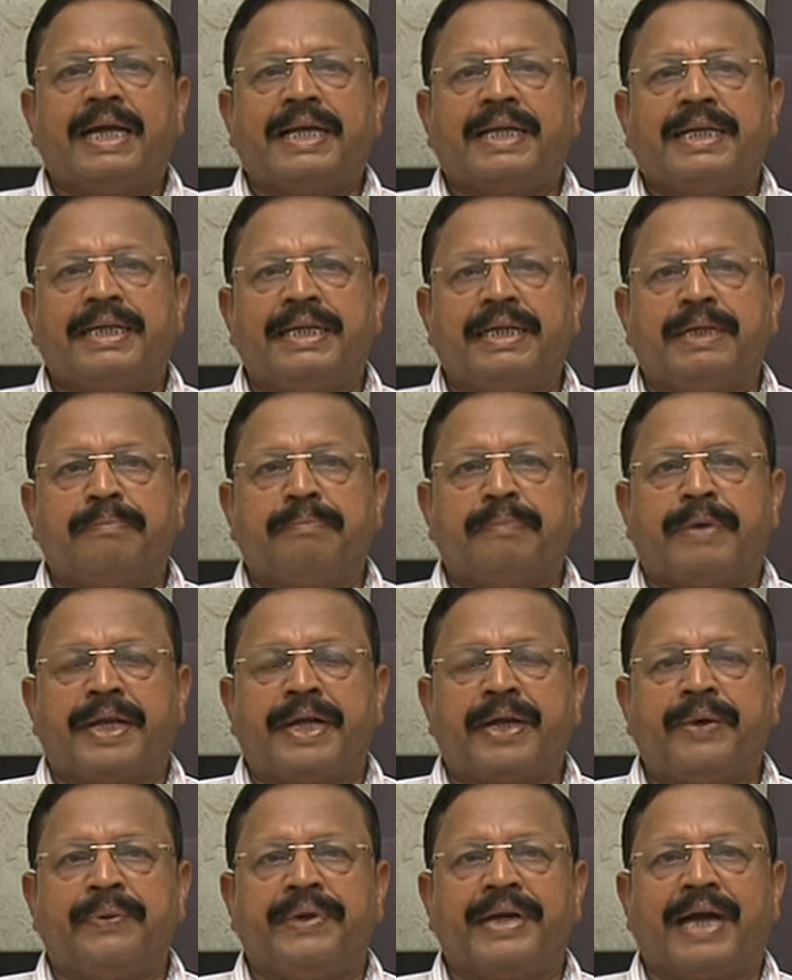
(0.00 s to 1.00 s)
कि
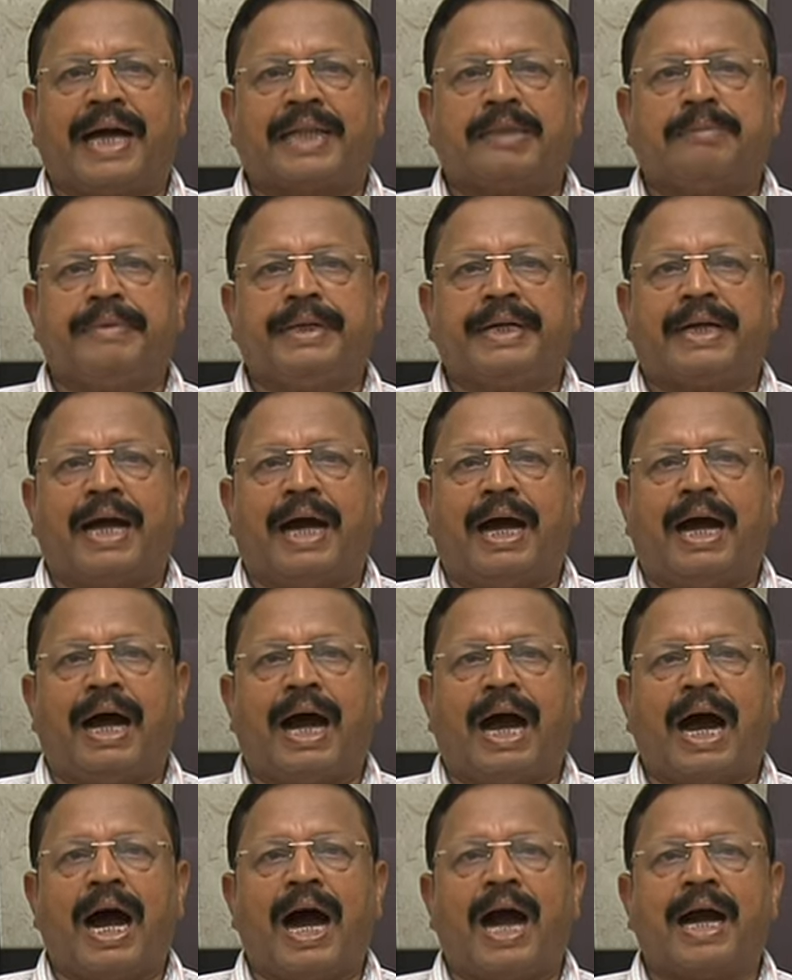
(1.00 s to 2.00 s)
मरे हुए आदमी का
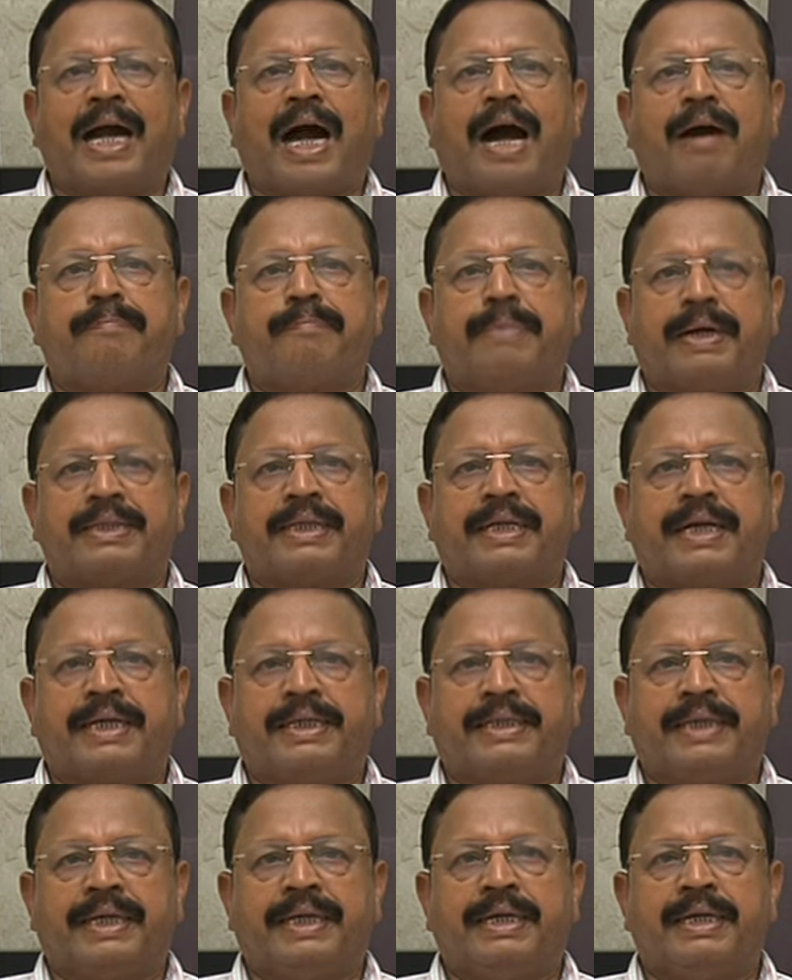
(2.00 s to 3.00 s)
आँख आप बंद कर
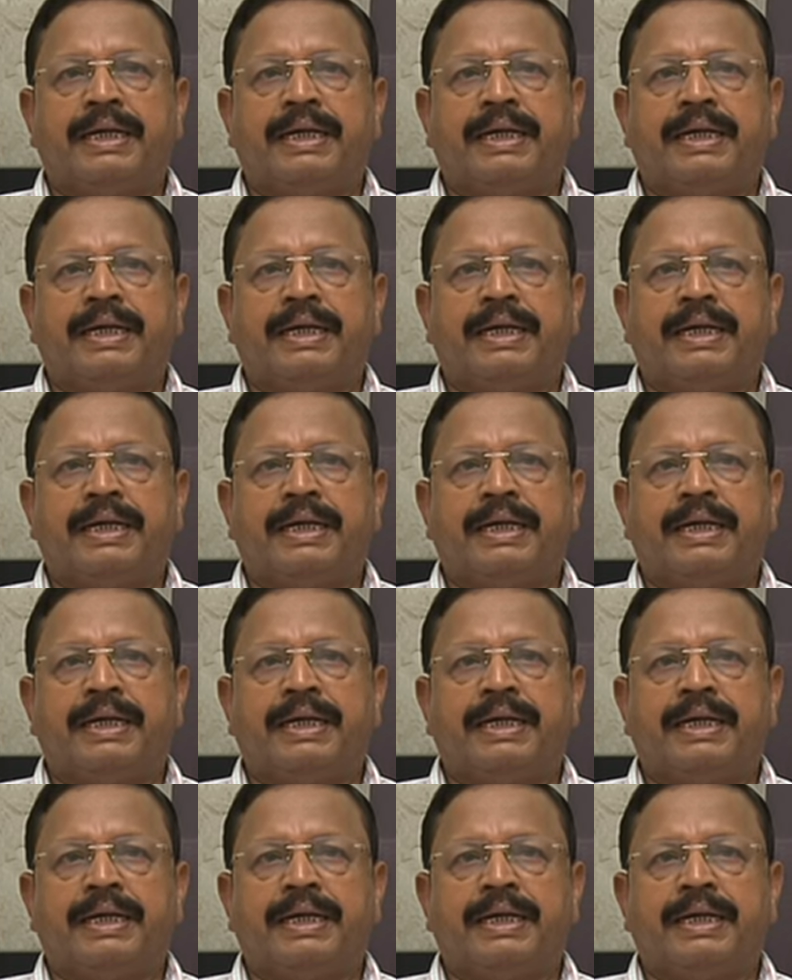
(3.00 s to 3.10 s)
दें